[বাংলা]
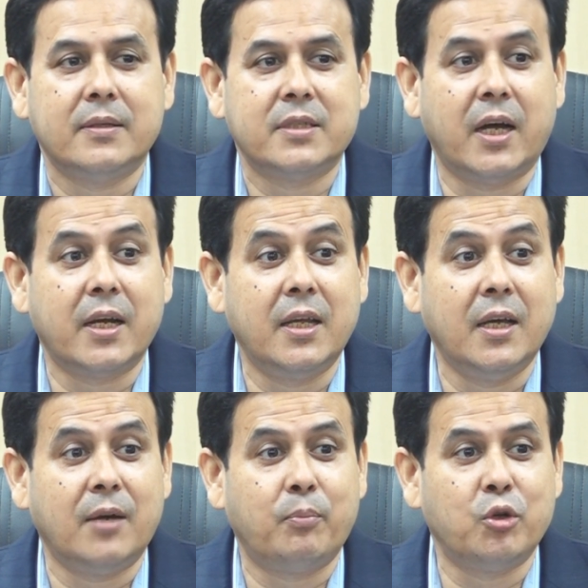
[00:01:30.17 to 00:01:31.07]

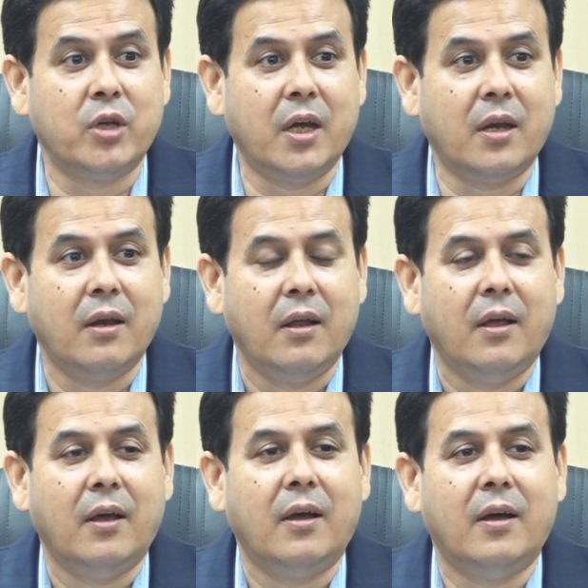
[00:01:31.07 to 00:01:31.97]
শারকিয়ার প্রধান
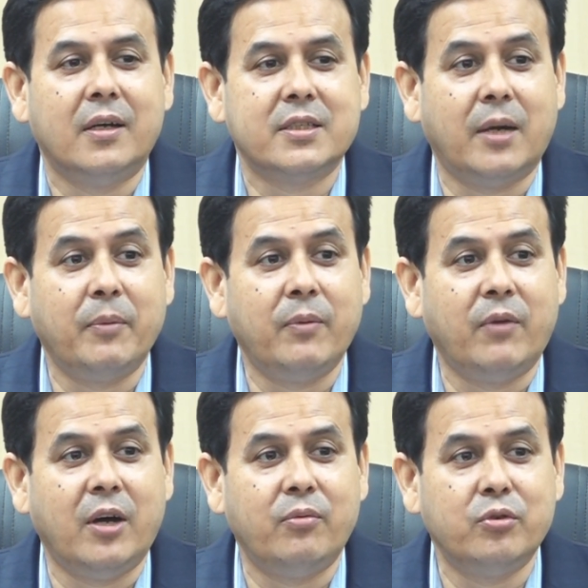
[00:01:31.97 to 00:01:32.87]
শামিন
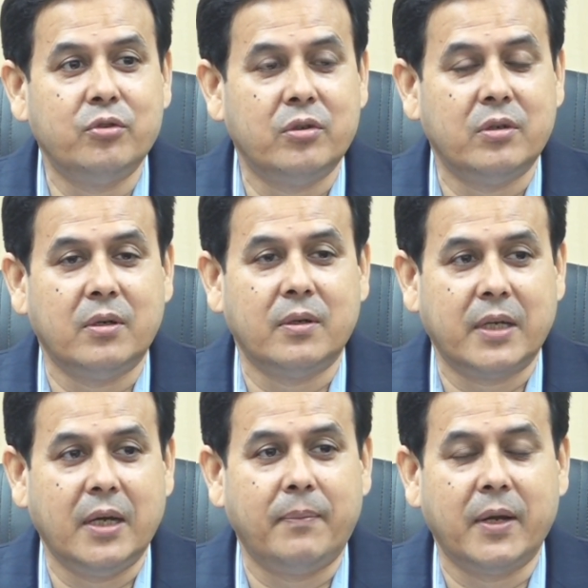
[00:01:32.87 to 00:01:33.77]

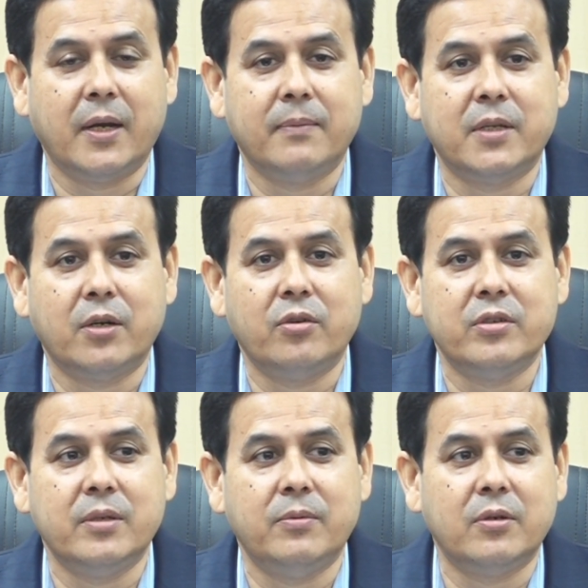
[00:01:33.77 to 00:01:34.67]
মাহফুজকে আমরা গ্রেপ্তার
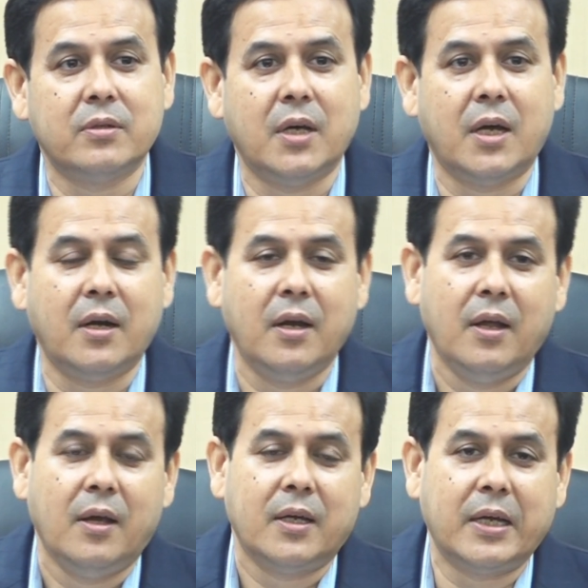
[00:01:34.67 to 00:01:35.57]
করেছি এবং তার
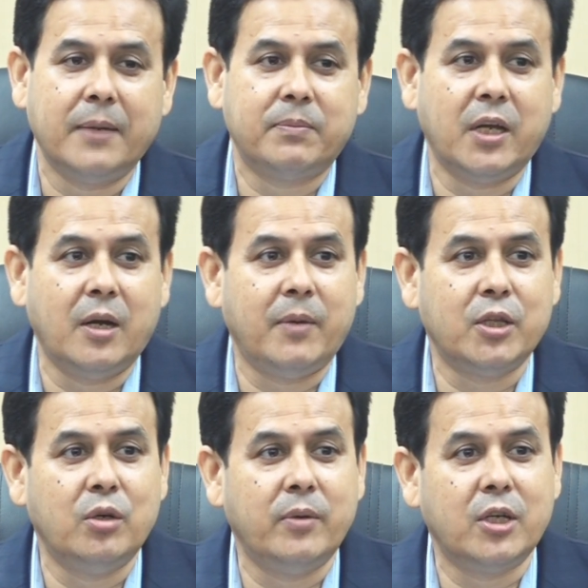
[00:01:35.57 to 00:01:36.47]
গ্রেপ্তারের
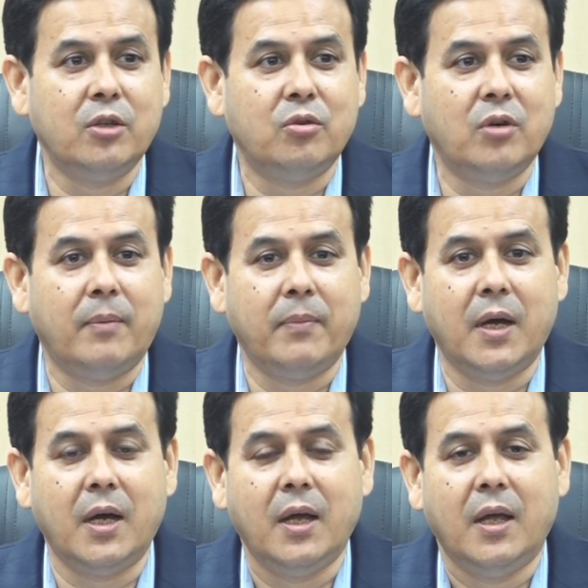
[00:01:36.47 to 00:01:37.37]
মাধ্যমে কিন্তু আমরা
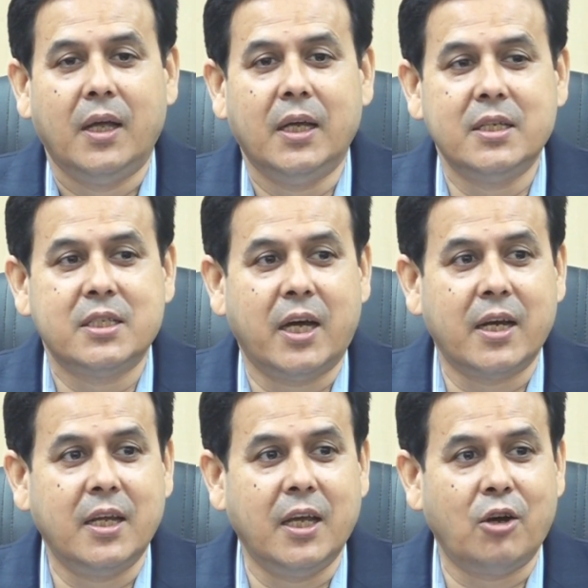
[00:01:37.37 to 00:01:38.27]
এই
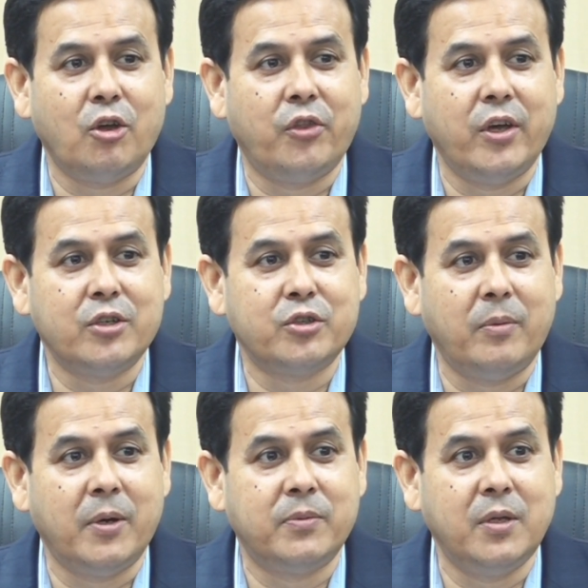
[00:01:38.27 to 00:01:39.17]
শারকিয়ার অধ্যায়ের
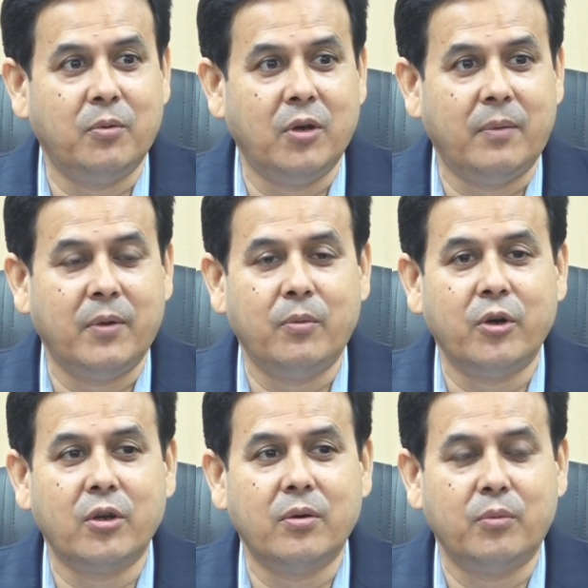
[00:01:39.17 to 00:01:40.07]
সমাপ্তি বলে আমরা
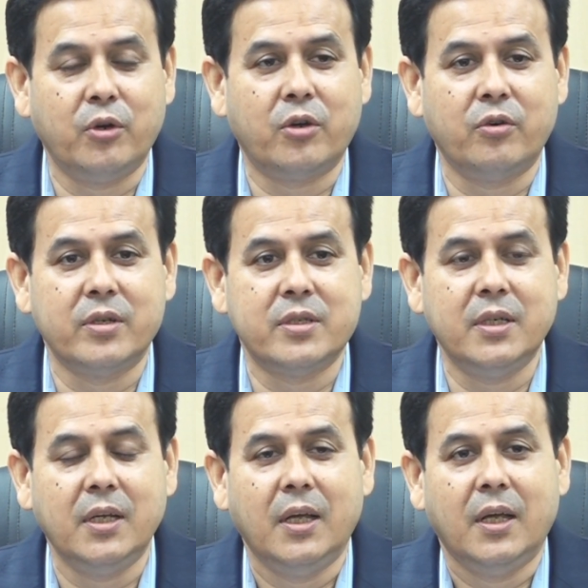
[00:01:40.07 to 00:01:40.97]
মনে মনে করেছি
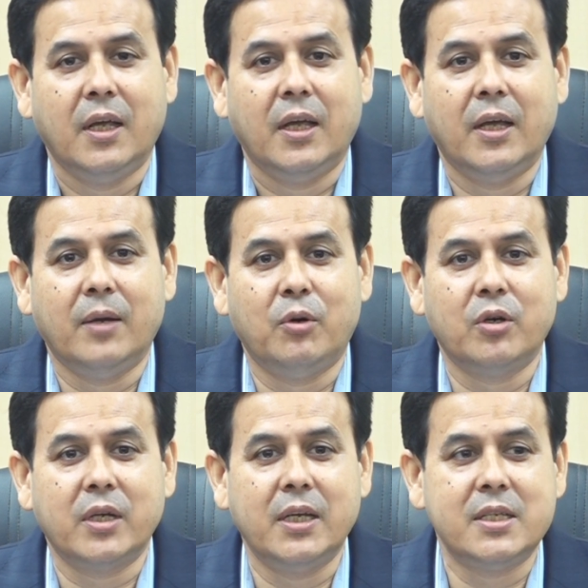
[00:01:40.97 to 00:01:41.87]
এবং
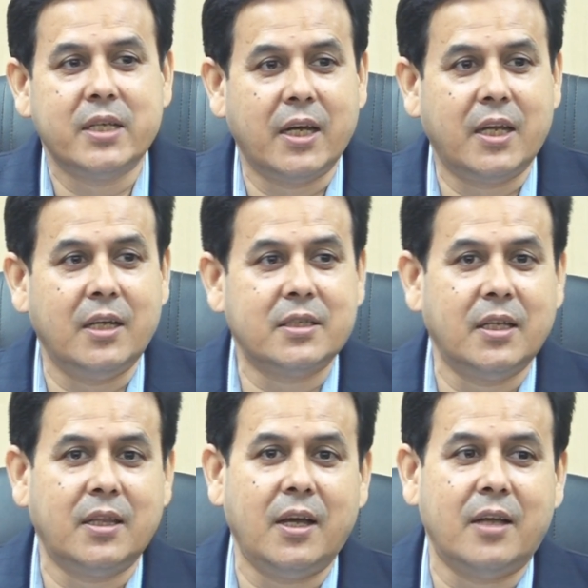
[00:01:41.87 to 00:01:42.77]
এই শারকিয়ার
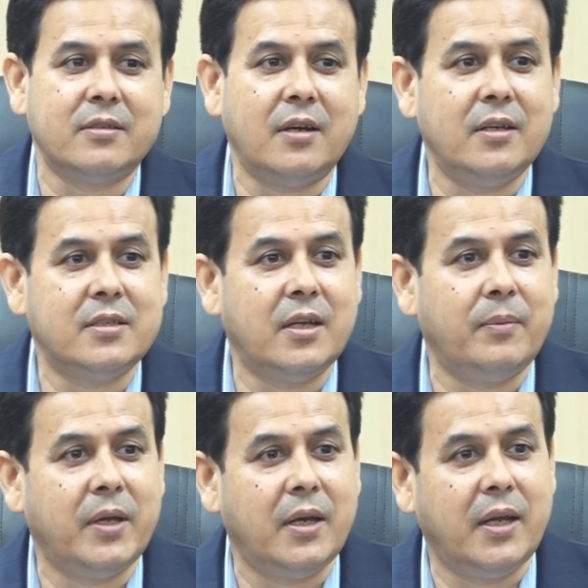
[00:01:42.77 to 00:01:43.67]
সাথে আনসার
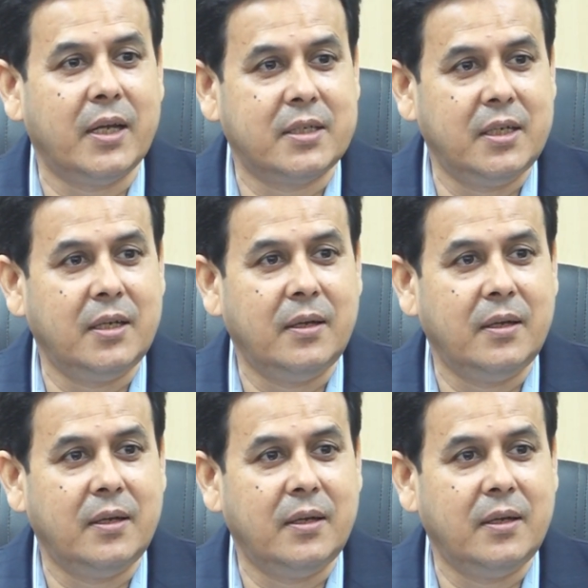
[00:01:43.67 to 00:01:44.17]
ইসলামের একটি